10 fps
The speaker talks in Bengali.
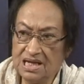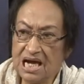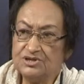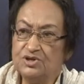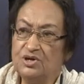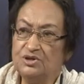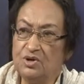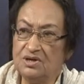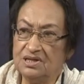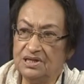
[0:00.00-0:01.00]
কার সঙ্গে
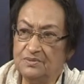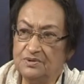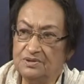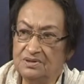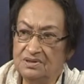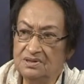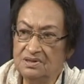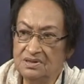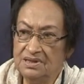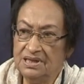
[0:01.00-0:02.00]
তুলনা দেব
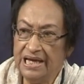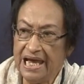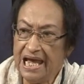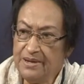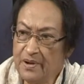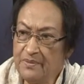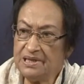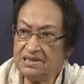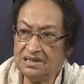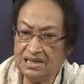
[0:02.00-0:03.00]

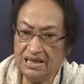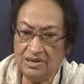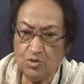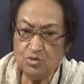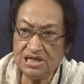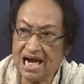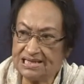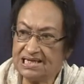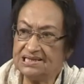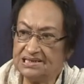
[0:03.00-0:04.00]
এইভাবে উঠে
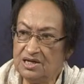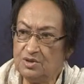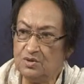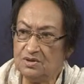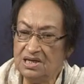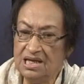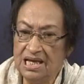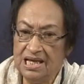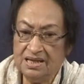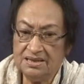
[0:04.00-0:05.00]
আসা একটা লোক
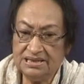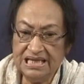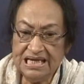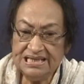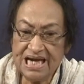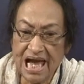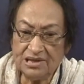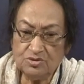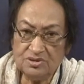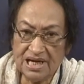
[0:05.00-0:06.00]
তিনি যে
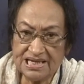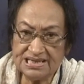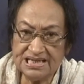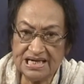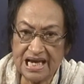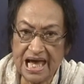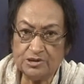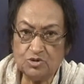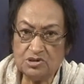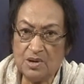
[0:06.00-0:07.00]
এতটা এসছেন
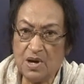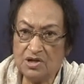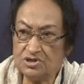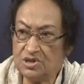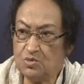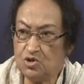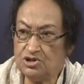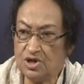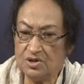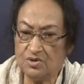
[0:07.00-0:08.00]
এতটা মানুষের মন
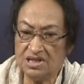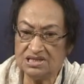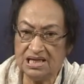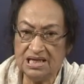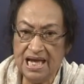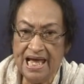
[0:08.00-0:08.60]
জয় করেছেন